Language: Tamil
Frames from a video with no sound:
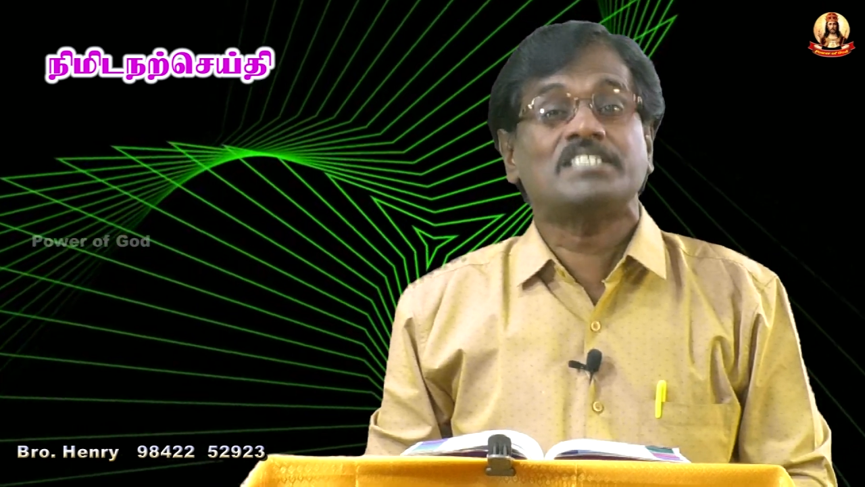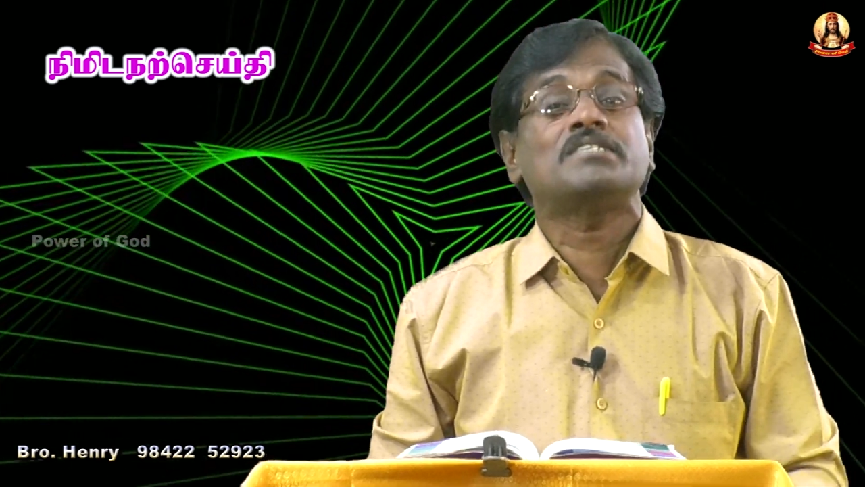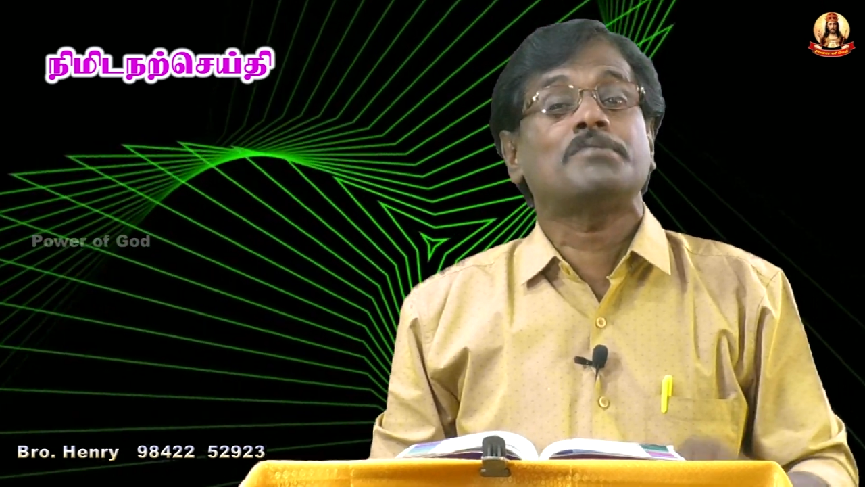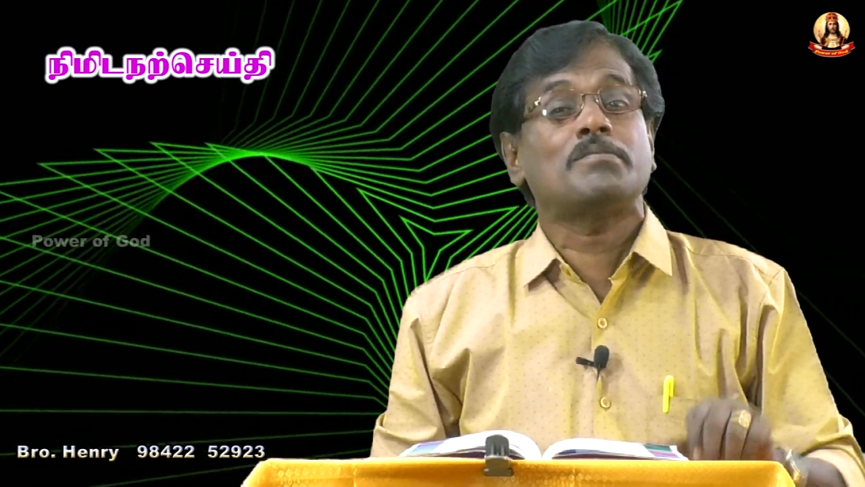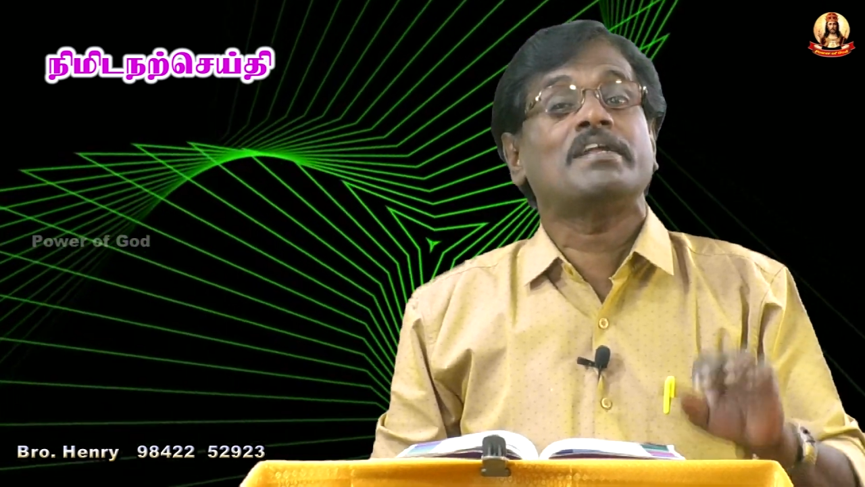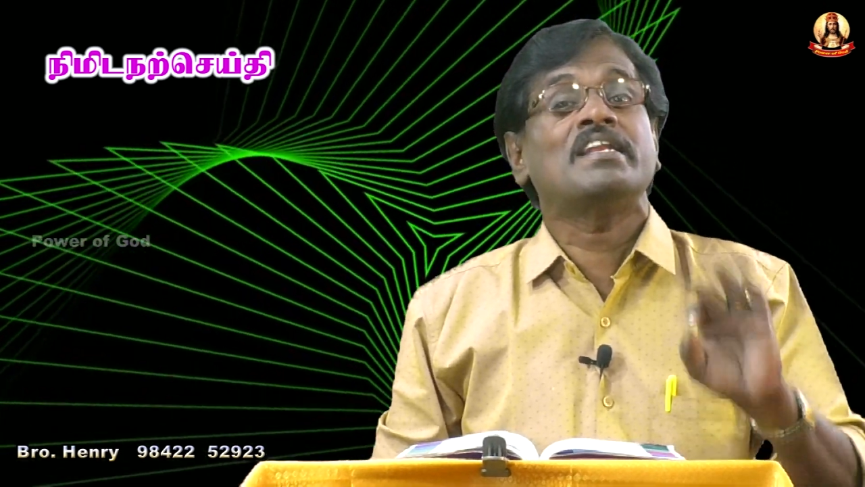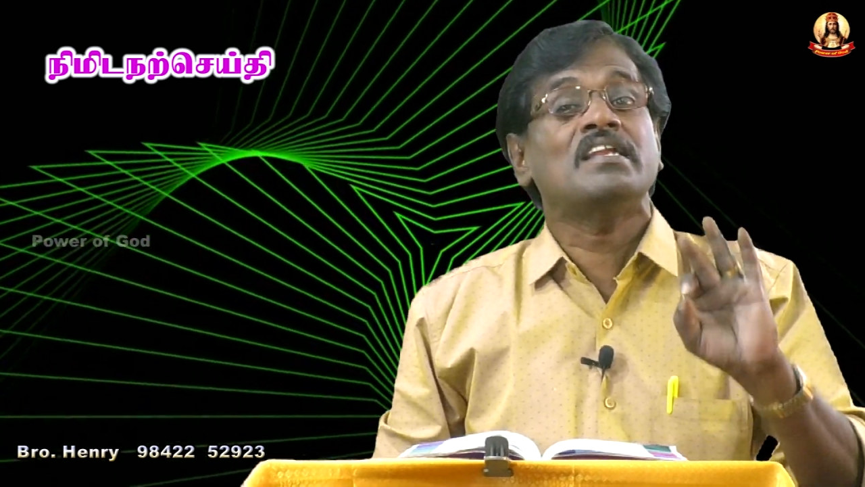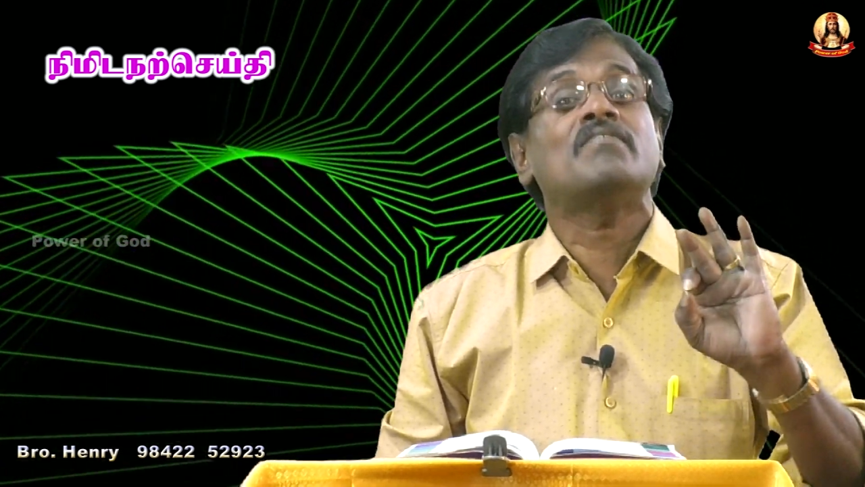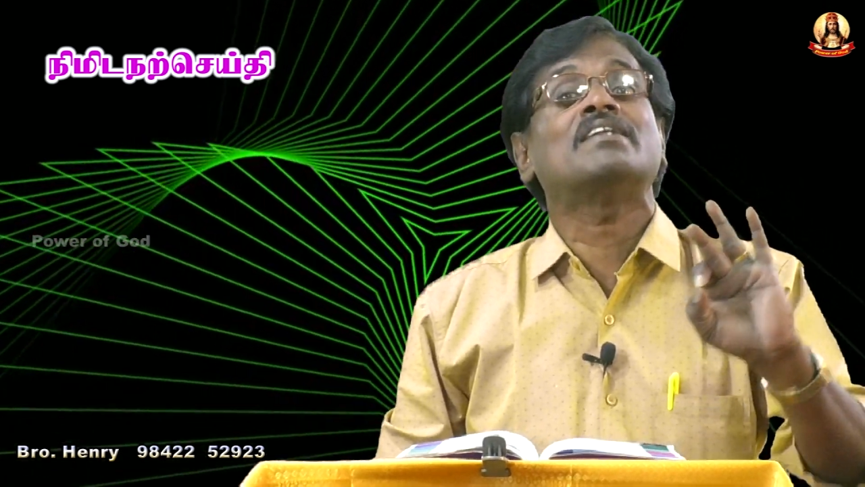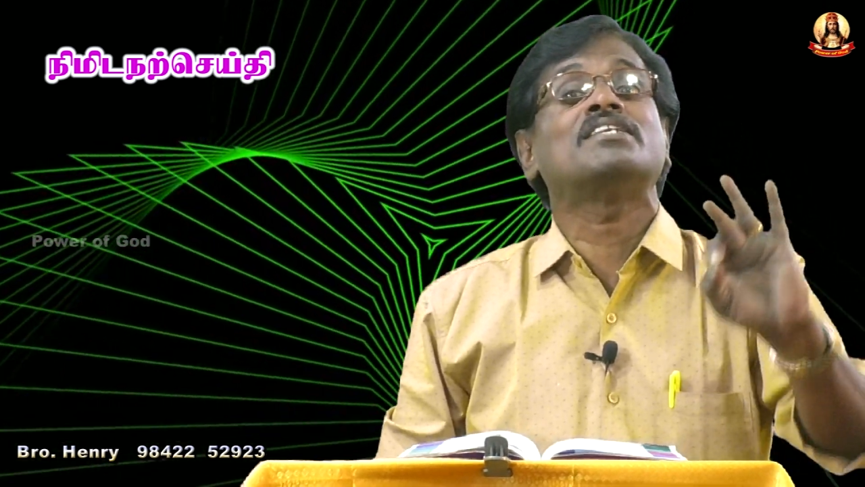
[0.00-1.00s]
இயேசு பெருமான்
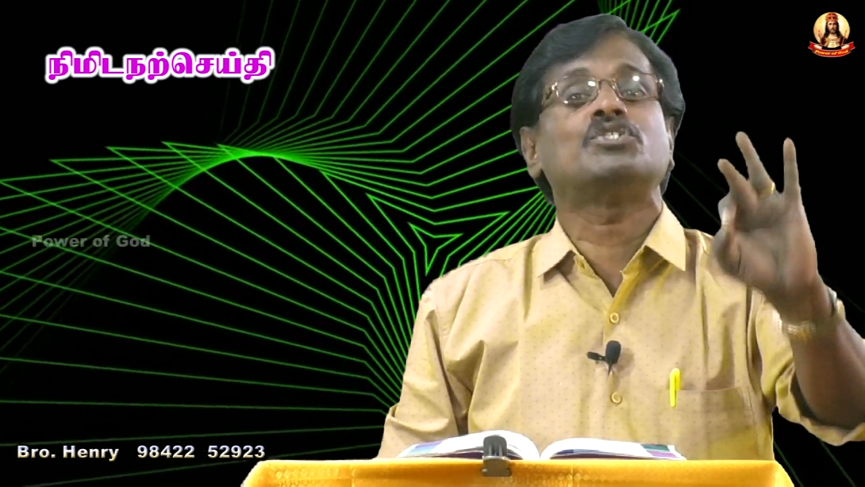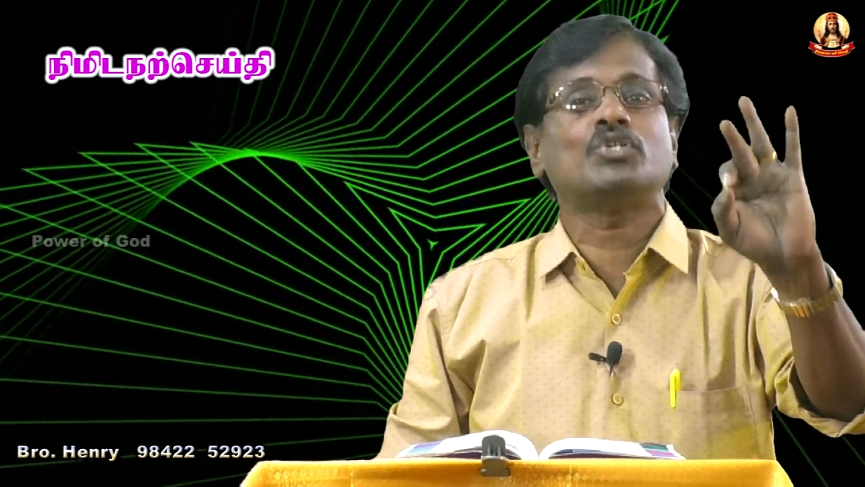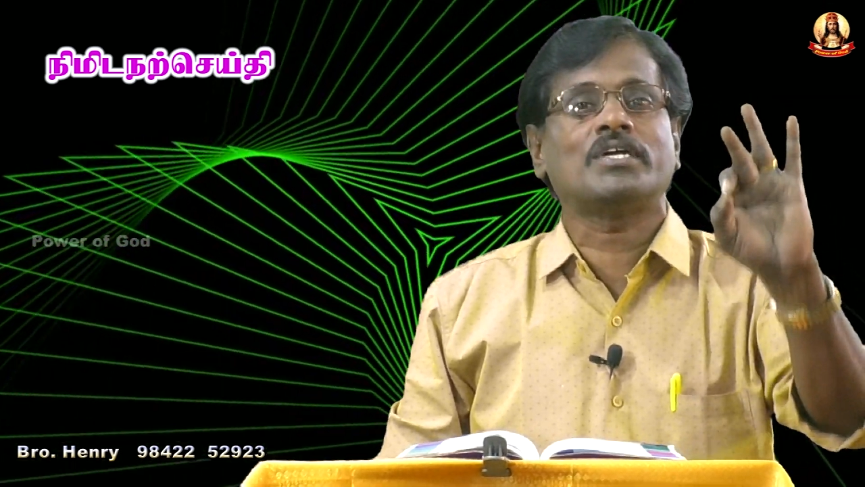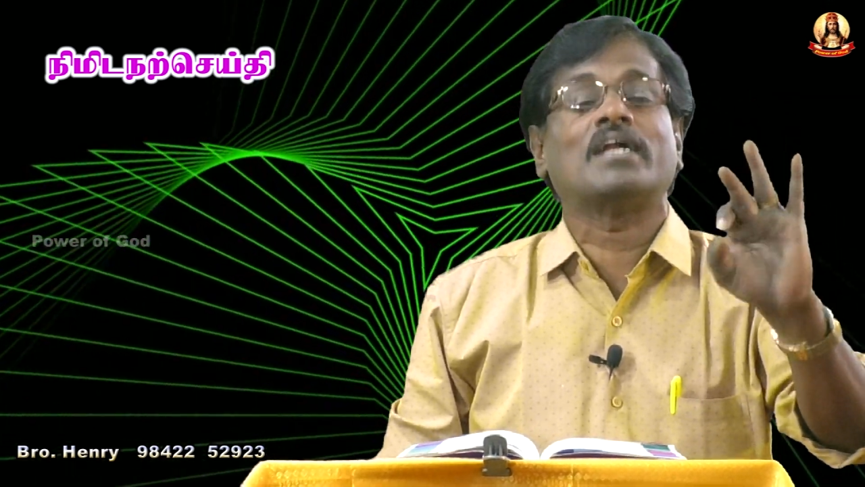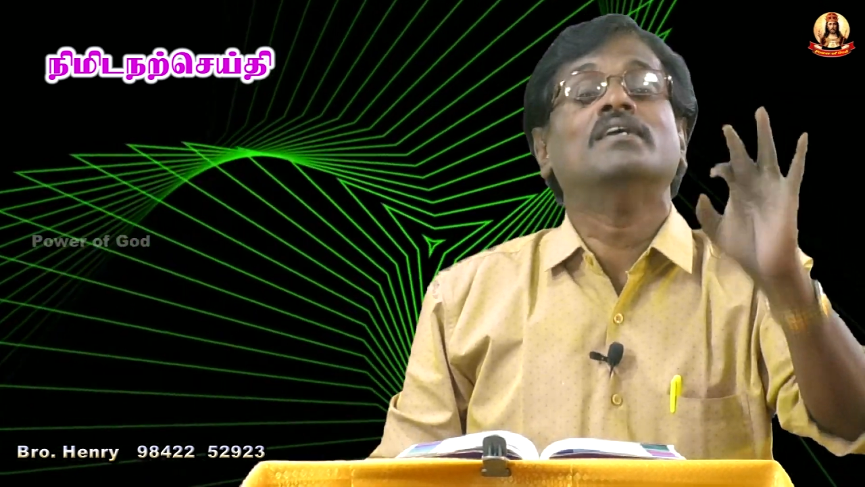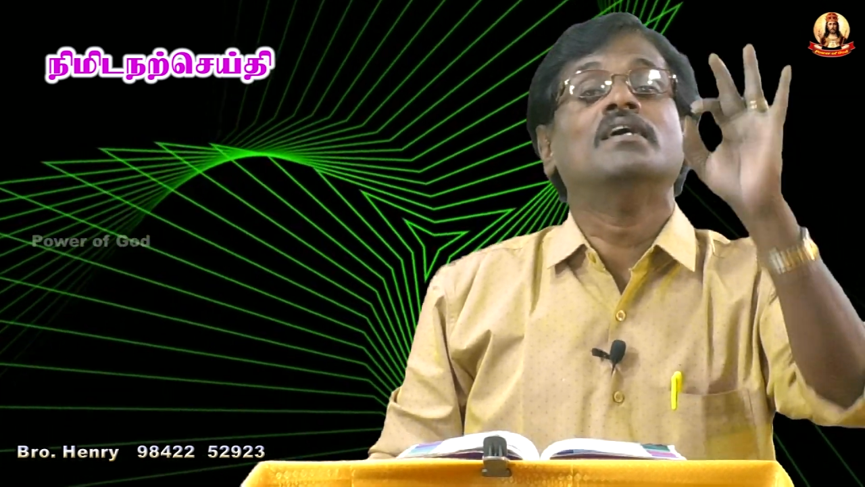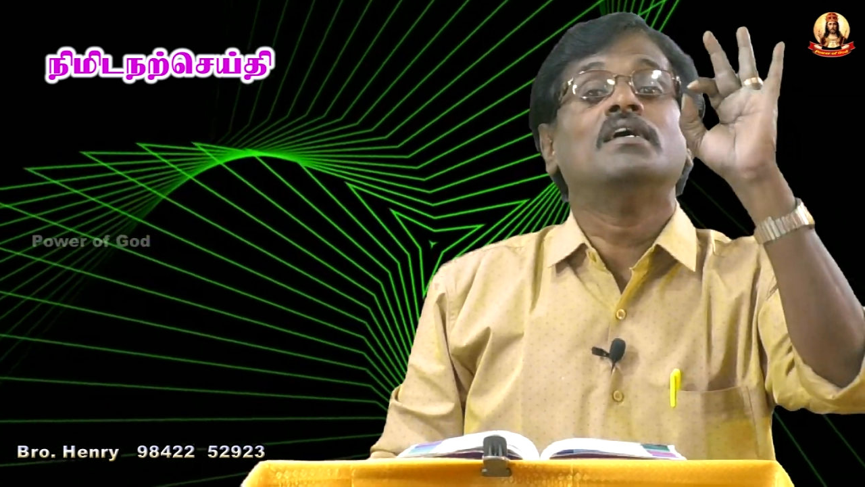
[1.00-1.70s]
என்ன வார்த்தை சொல்லுகிறார்